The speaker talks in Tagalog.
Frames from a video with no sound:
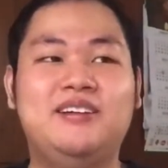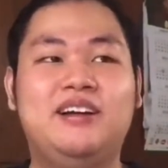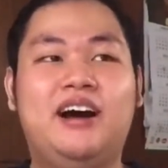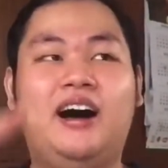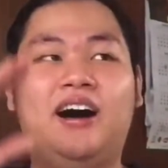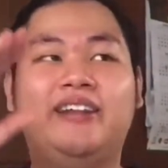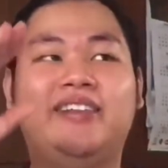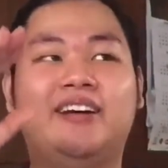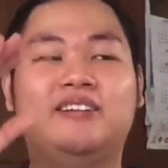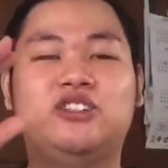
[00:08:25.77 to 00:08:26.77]
uh, ah, and,
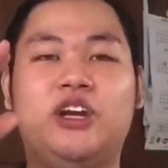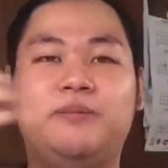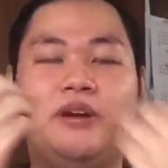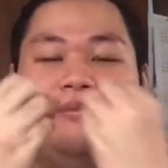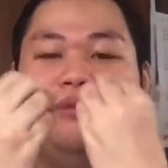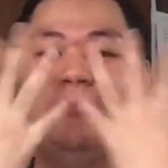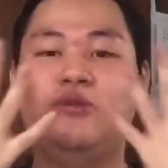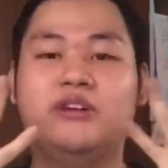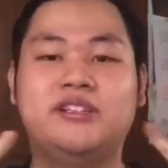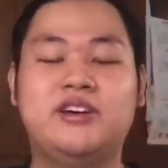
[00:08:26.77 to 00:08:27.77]
syempre ang
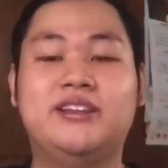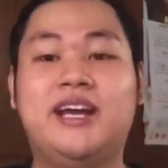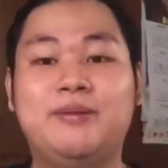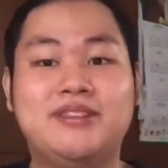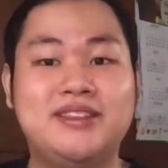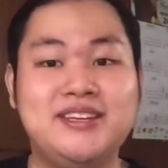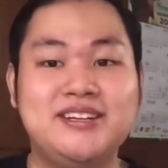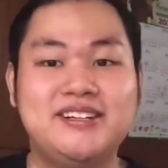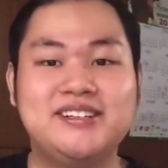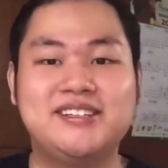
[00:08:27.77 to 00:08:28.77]
babungad sila, ang daming
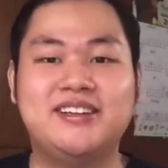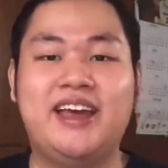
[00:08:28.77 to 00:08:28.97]
deals.